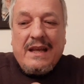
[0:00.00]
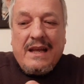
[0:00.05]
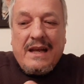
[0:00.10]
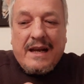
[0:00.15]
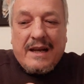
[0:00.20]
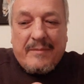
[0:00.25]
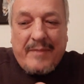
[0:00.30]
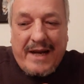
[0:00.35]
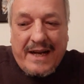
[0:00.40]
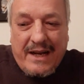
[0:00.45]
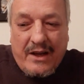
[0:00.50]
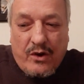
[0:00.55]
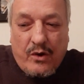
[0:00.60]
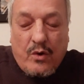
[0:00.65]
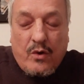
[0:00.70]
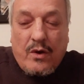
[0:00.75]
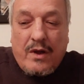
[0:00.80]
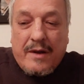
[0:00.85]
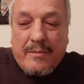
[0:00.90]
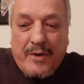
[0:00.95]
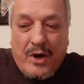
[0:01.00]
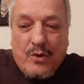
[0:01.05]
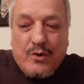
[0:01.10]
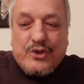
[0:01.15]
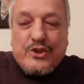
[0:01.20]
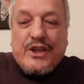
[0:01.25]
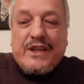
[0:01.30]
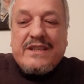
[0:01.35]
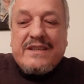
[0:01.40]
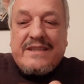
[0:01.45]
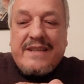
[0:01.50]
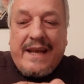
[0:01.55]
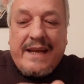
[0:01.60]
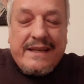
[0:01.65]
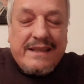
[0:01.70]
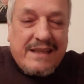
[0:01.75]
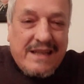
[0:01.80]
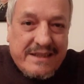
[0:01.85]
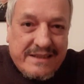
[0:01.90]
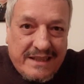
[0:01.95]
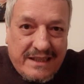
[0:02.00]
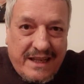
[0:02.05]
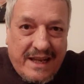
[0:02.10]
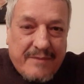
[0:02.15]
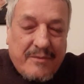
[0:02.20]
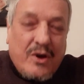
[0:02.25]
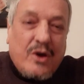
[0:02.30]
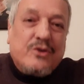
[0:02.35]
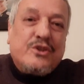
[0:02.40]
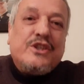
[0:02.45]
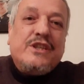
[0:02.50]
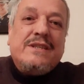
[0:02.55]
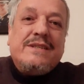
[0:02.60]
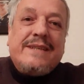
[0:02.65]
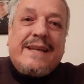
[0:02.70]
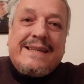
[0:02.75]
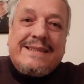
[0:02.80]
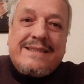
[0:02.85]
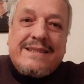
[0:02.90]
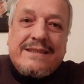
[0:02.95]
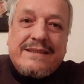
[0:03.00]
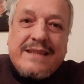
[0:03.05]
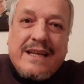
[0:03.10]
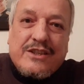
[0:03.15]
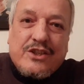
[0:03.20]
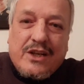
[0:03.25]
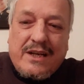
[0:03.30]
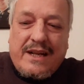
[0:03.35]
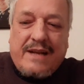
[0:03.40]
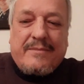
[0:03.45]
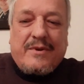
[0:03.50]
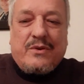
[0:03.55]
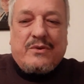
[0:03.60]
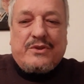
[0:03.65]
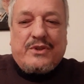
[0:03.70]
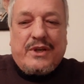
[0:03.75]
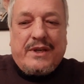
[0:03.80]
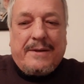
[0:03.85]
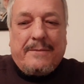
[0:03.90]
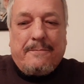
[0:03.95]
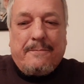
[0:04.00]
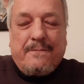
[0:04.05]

4 على 24 زائد 3 على 24 زائد 16 على 24